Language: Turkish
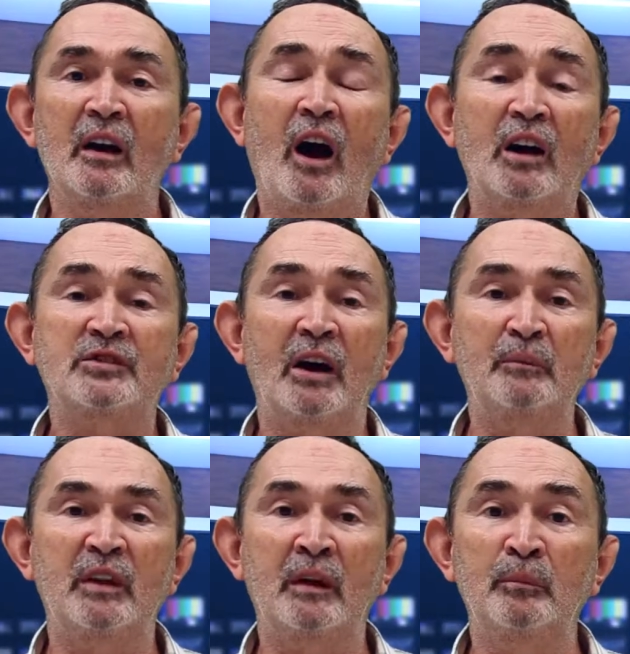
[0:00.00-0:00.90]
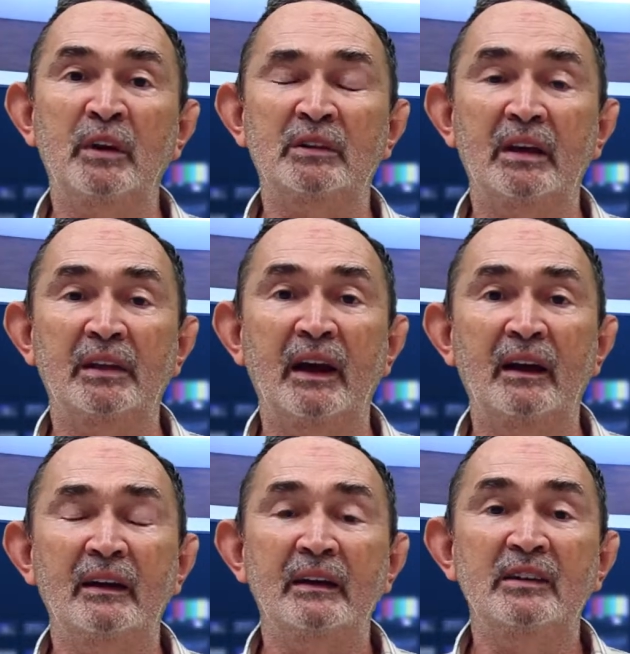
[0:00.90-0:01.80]
Akşam 21'de de
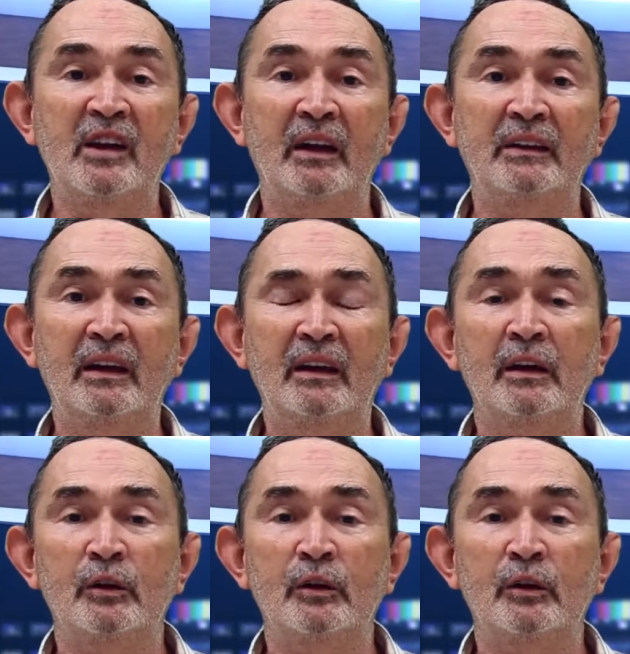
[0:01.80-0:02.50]
yeni